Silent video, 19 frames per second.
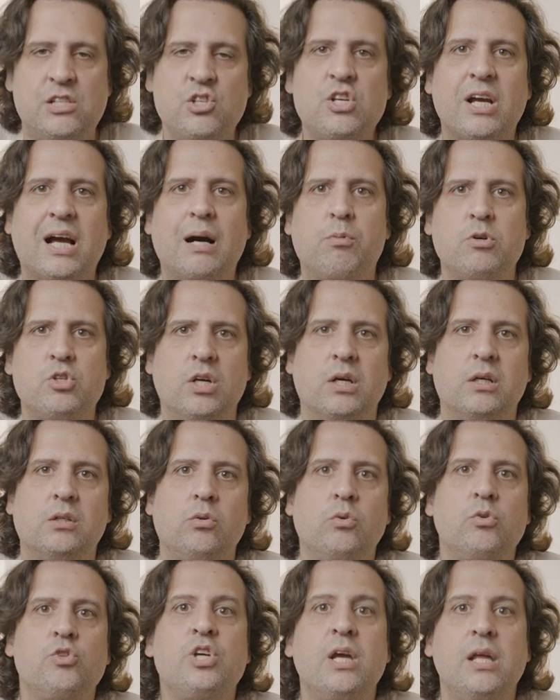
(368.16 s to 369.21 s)
E a gente acabou chegando
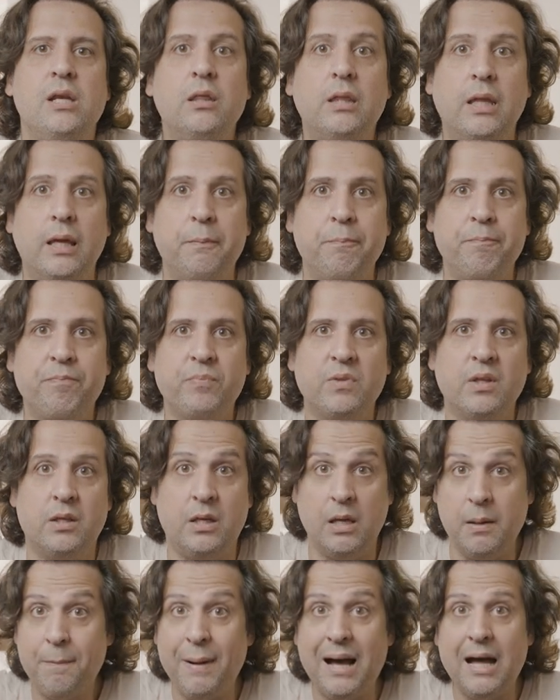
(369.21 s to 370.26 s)
no GNT,
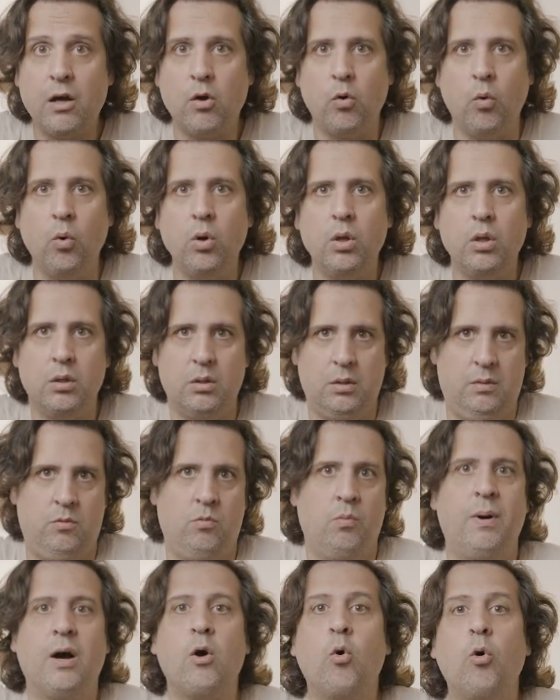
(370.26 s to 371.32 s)
que embarcou
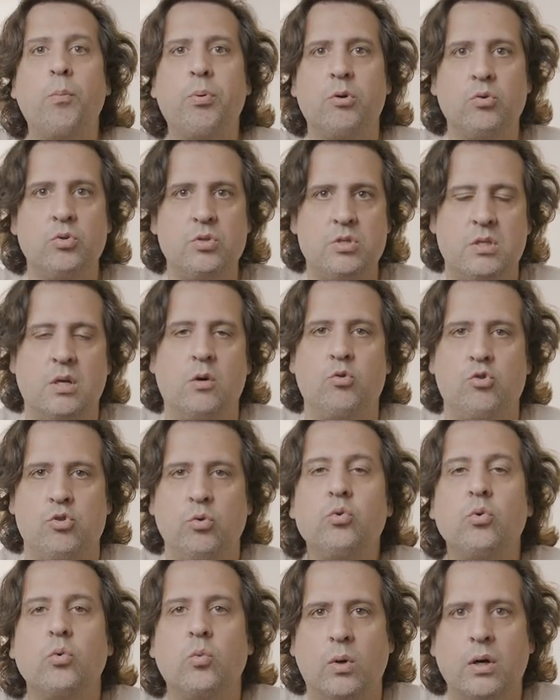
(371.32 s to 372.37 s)
numa coprodução
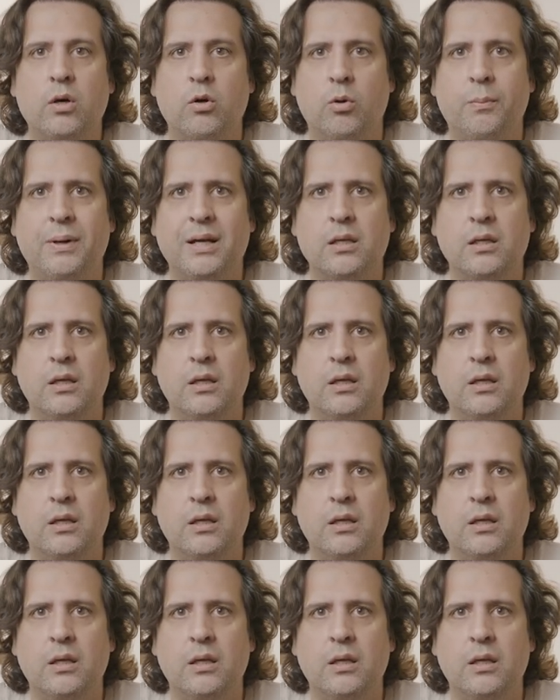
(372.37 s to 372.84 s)
junto com a Chroma